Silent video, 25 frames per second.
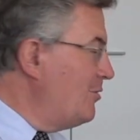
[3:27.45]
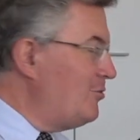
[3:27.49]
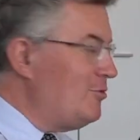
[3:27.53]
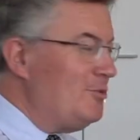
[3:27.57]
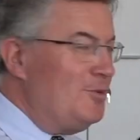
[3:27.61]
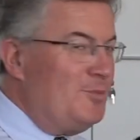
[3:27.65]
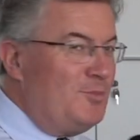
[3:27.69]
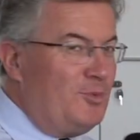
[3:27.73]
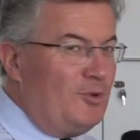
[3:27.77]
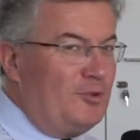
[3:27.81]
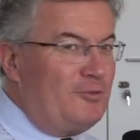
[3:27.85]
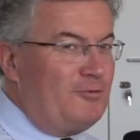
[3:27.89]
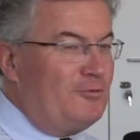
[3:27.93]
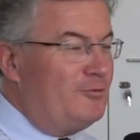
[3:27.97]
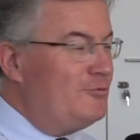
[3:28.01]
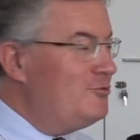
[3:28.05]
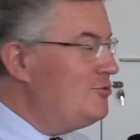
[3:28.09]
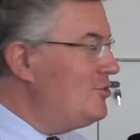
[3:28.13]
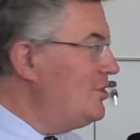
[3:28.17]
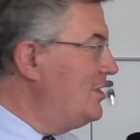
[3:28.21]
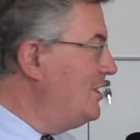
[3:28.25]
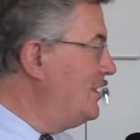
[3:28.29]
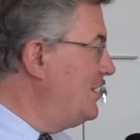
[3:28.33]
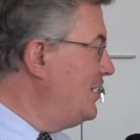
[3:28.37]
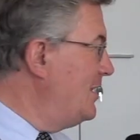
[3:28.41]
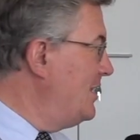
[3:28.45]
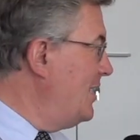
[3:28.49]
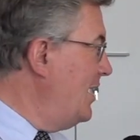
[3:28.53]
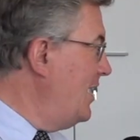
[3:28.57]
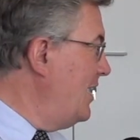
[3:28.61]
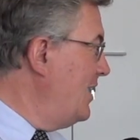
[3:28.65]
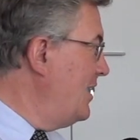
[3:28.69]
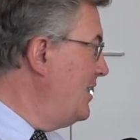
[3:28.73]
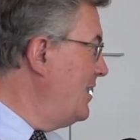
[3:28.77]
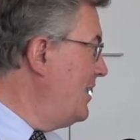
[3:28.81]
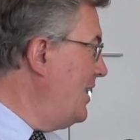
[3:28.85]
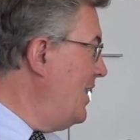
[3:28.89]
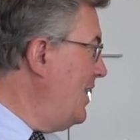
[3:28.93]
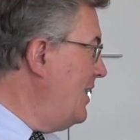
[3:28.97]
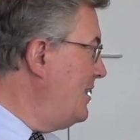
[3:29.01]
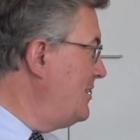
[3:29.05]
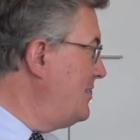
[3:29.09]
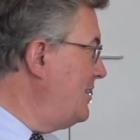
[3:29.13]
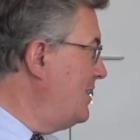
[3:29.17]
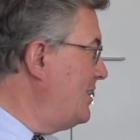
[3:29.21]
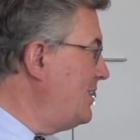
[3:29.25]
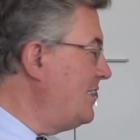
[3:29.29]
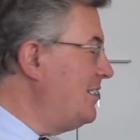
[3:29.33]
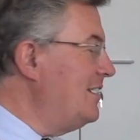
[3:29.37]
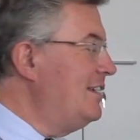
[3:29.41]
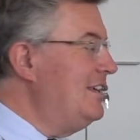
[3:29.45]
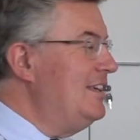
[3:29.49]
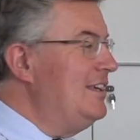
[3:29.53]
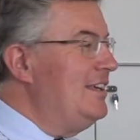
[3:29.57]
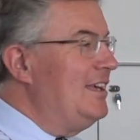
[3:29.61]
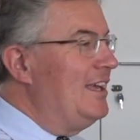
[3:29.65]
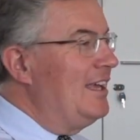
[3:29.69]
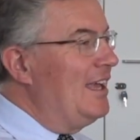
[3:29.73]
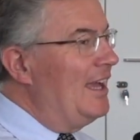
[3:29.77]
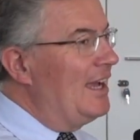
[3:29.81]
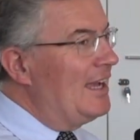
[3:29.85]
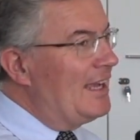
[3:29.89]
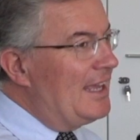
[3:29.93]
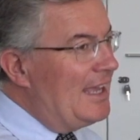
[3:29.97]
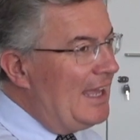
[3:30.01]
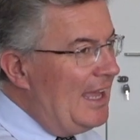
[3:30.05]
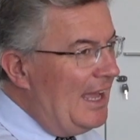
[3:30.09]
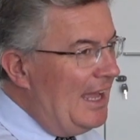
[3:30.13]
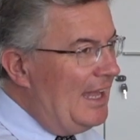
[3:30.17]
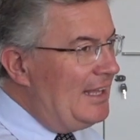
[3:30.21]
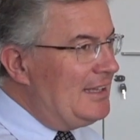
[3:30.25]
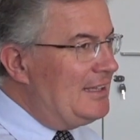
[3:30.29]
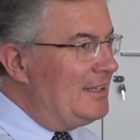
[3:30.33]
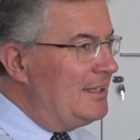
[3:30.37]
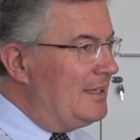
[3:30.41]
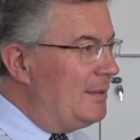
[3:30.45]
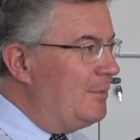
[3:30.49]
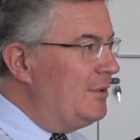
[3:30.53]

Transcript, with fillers: essere un po' sfuggiti dai radar e anche altri.